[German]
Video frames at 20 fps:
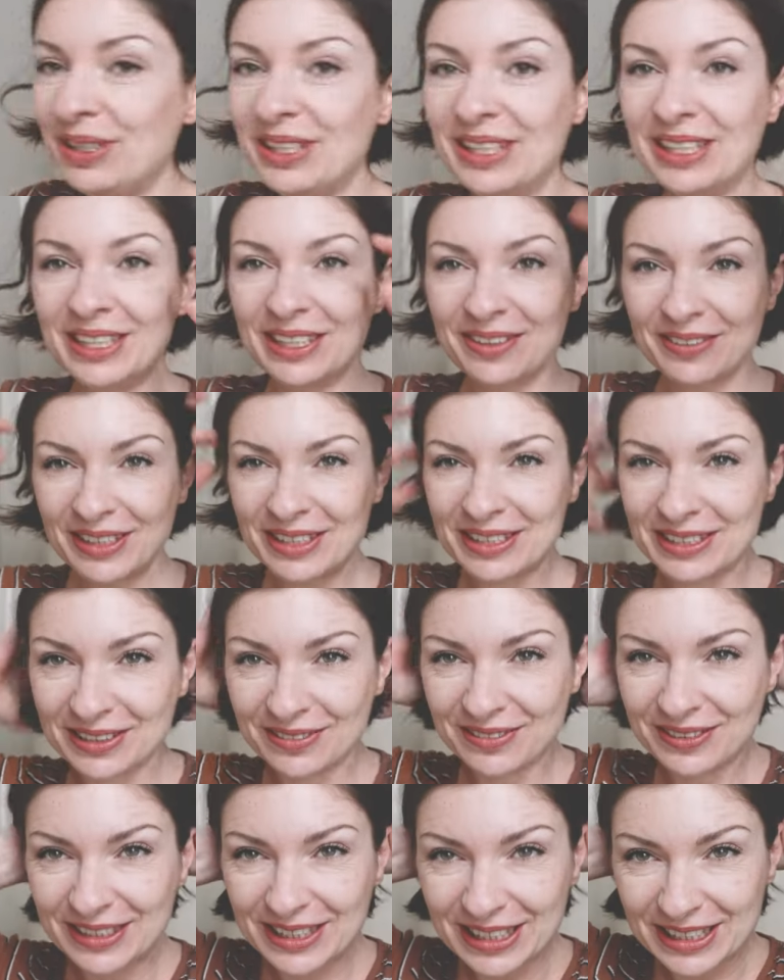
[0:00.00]
hier. Ich weiß
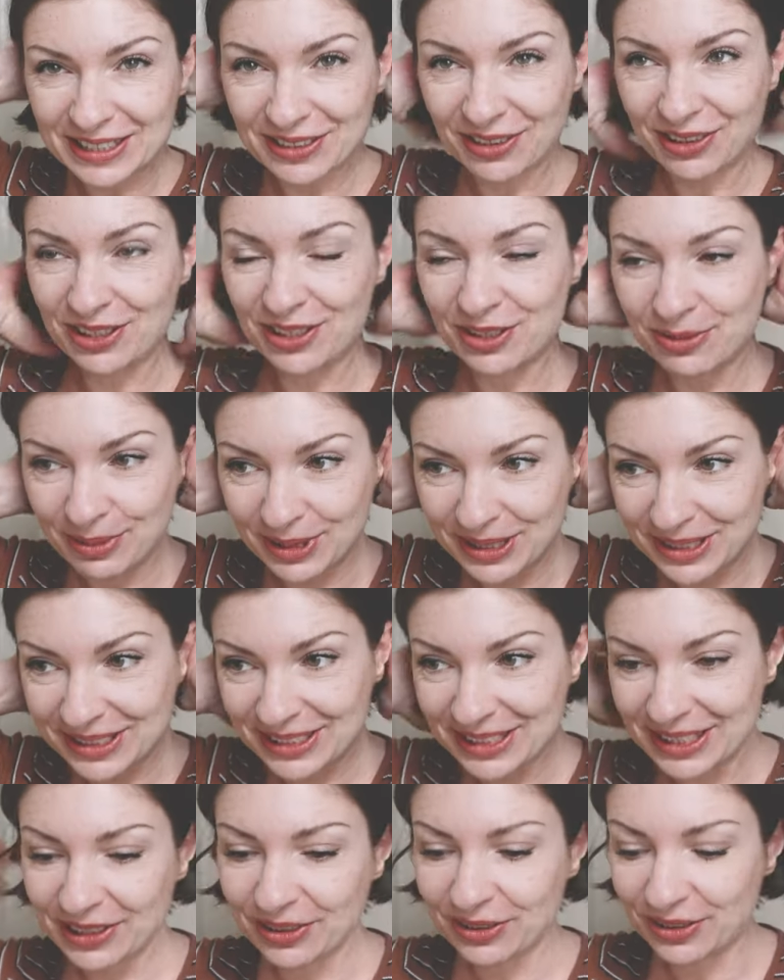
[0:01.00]
nicht, wie das heute
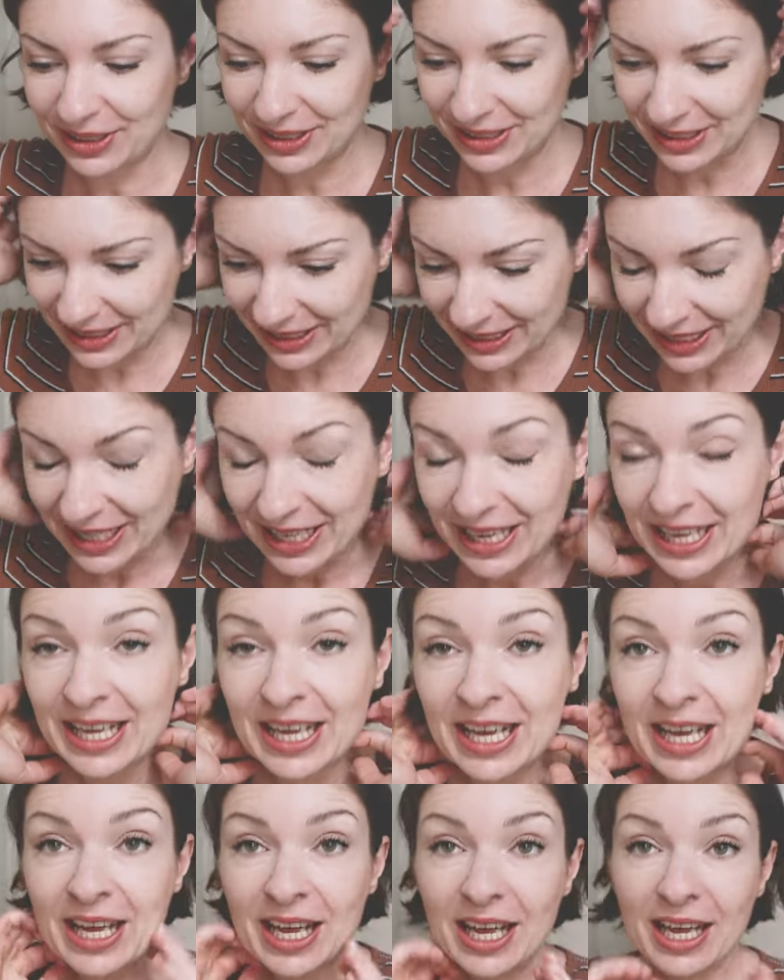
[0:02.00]
passieren konnte.
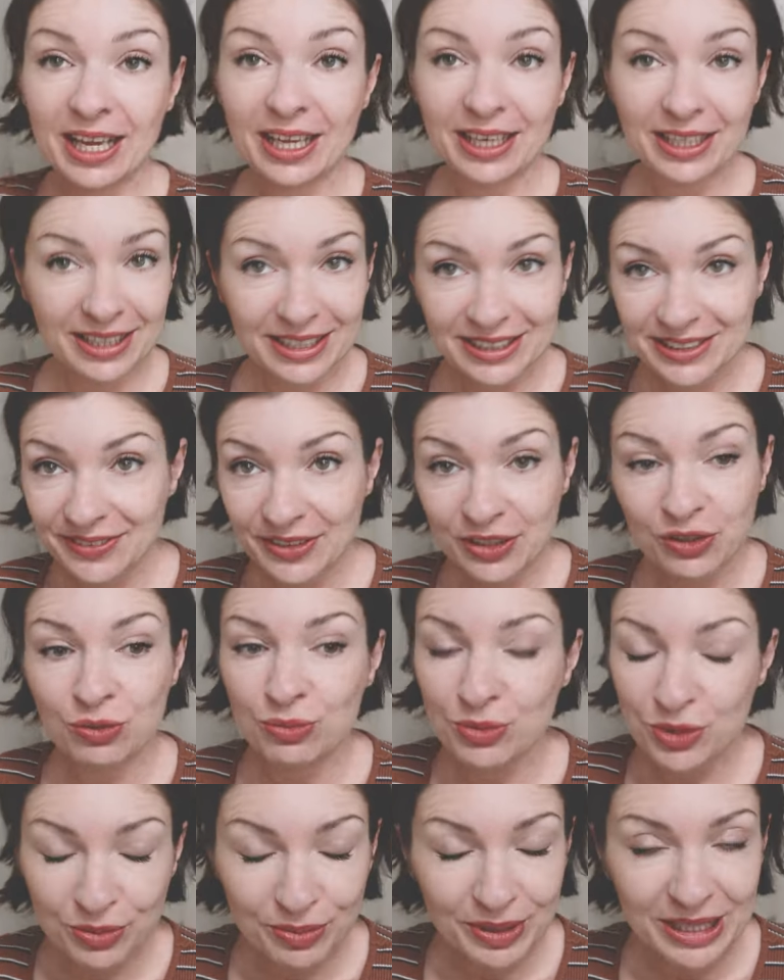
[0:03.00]
Deswegen
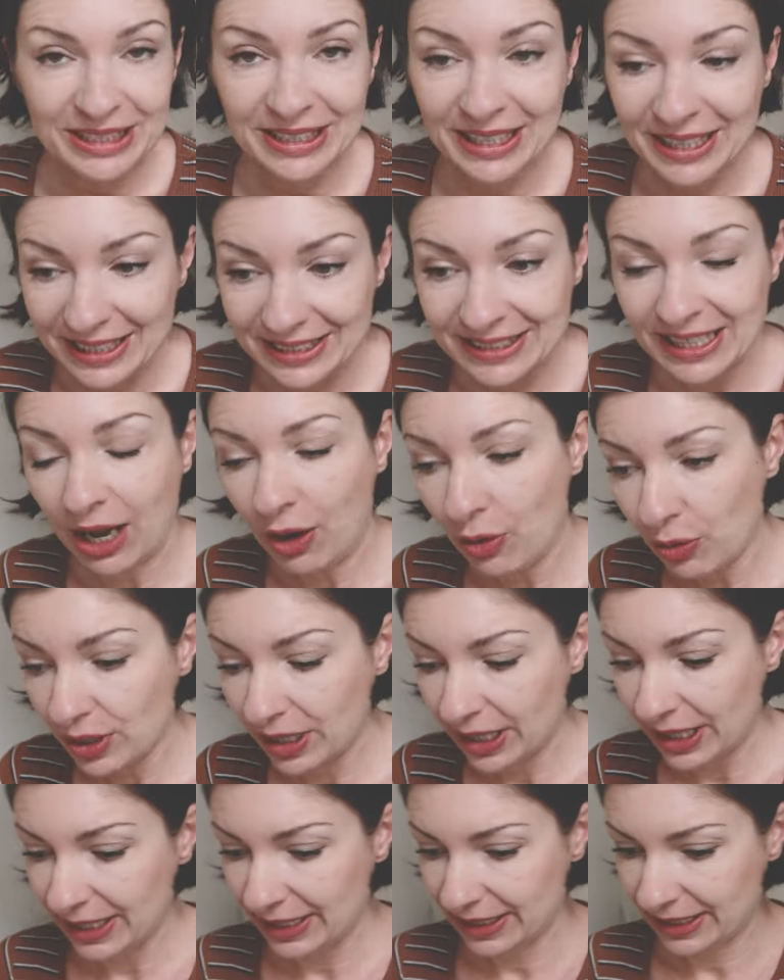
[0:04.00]
umso besser, dass
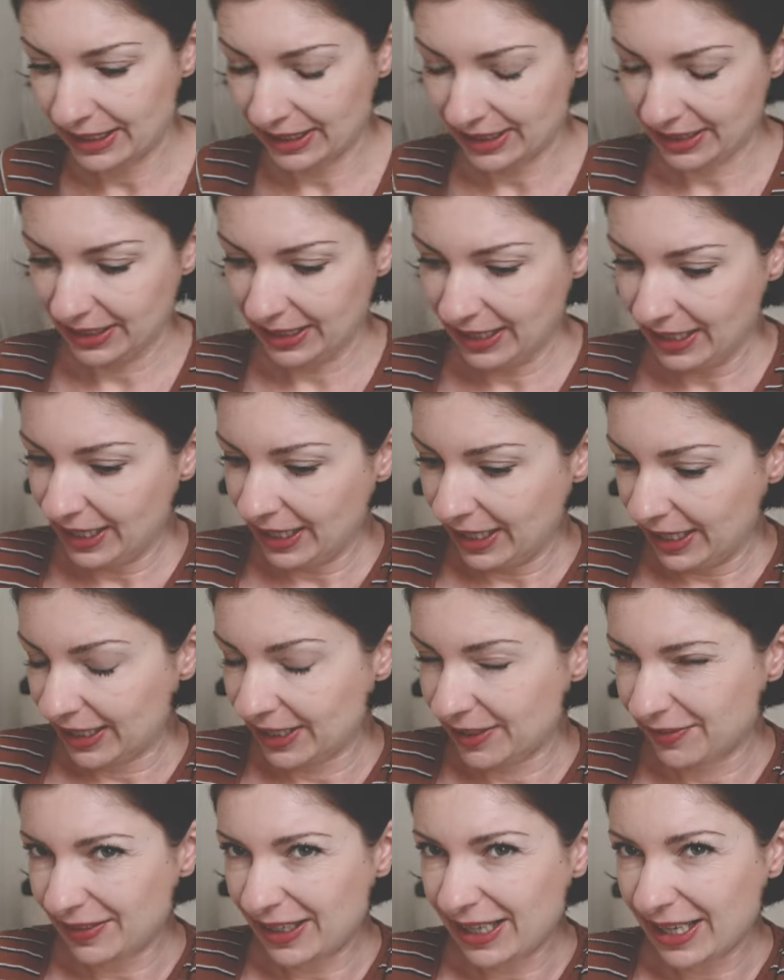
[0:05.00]
Hauke ran kann.
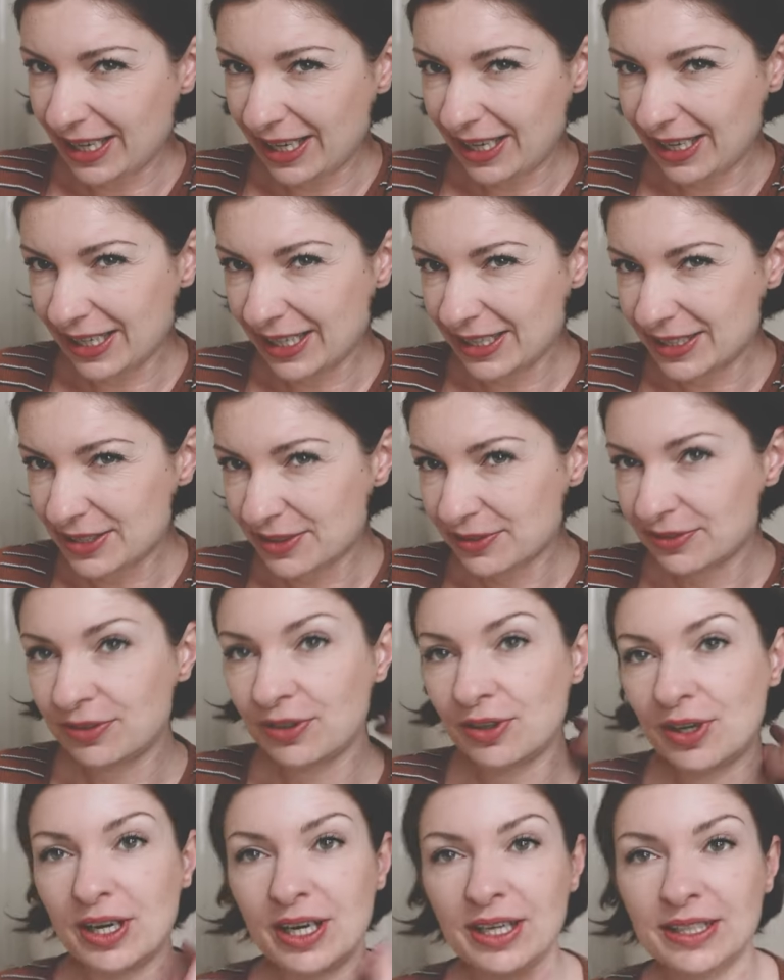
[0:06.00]
Ich war ja jetzt
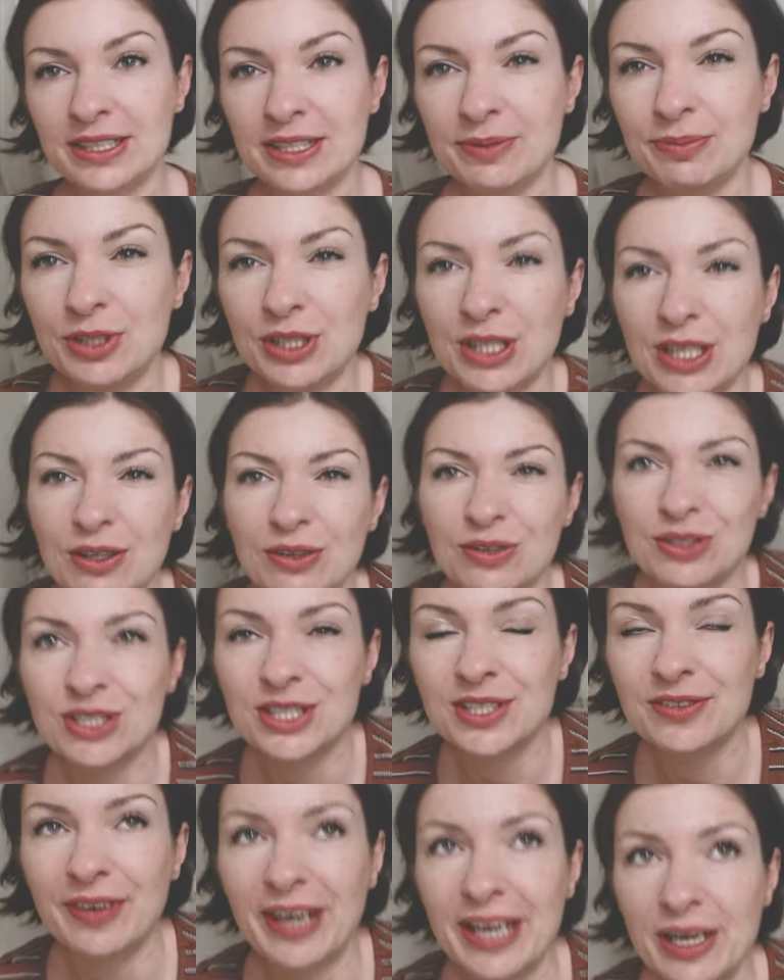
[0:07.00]
vor ziemlich genau
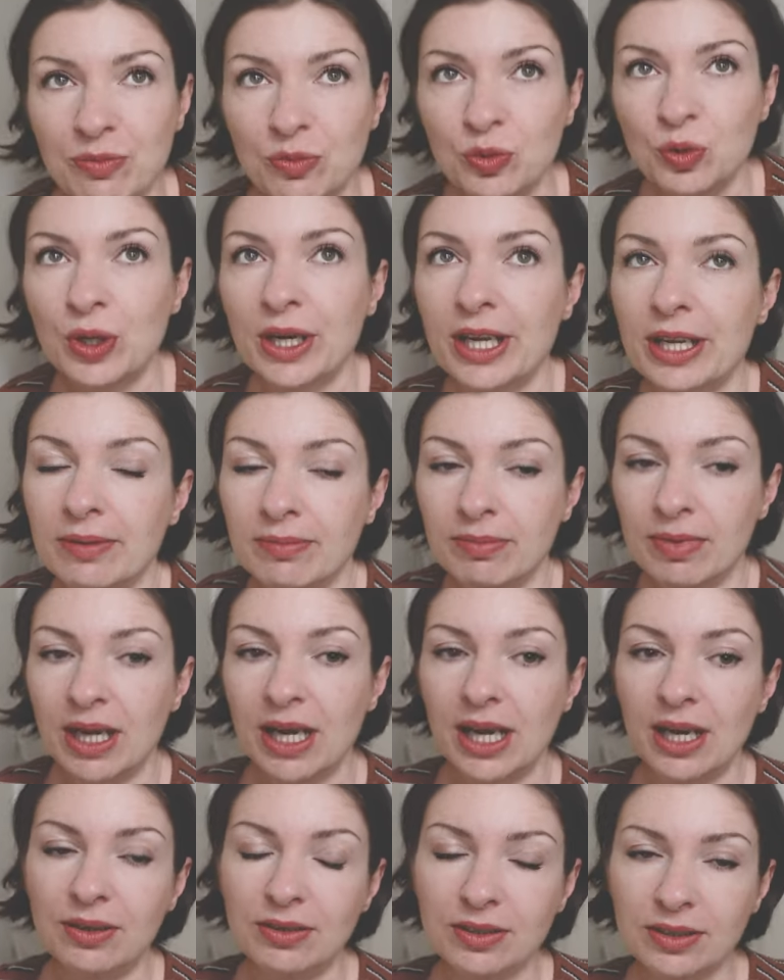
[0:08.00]
zwei Monaten bei
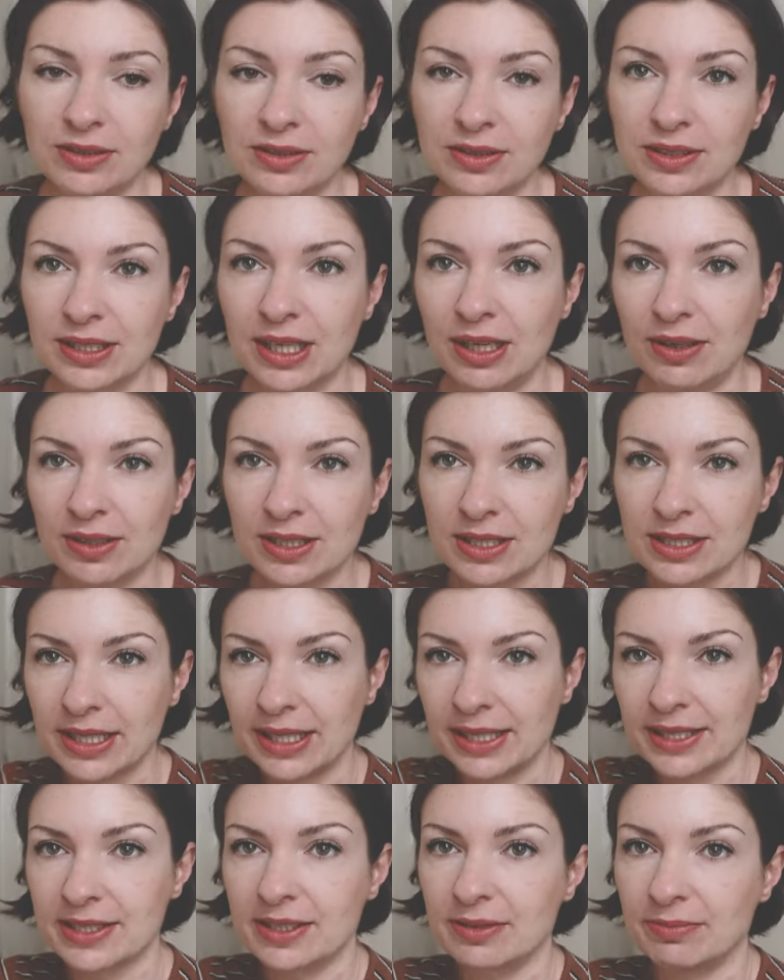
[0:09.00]
Hauke und ja auch das
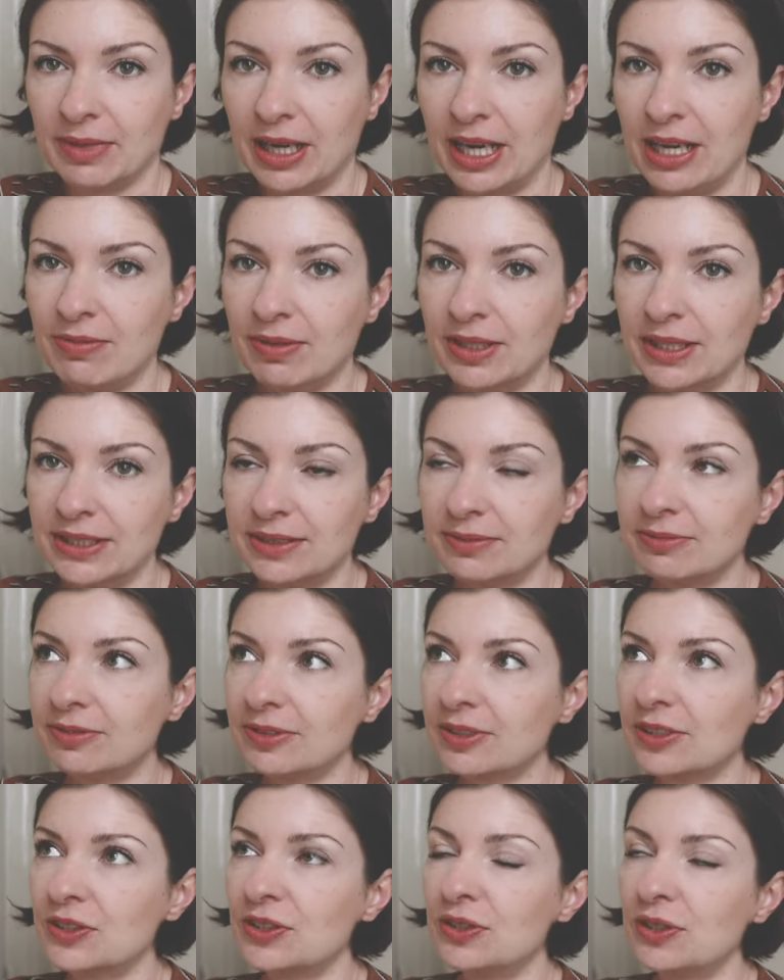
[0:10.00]
erste Mal bei diesem
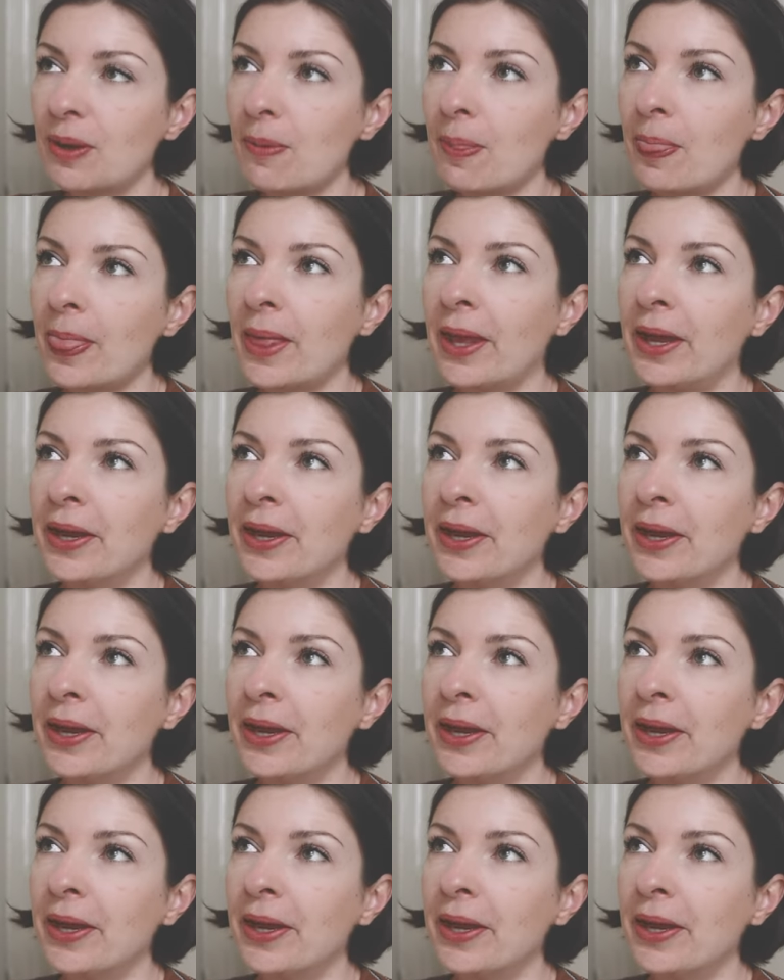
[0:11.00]
Friseur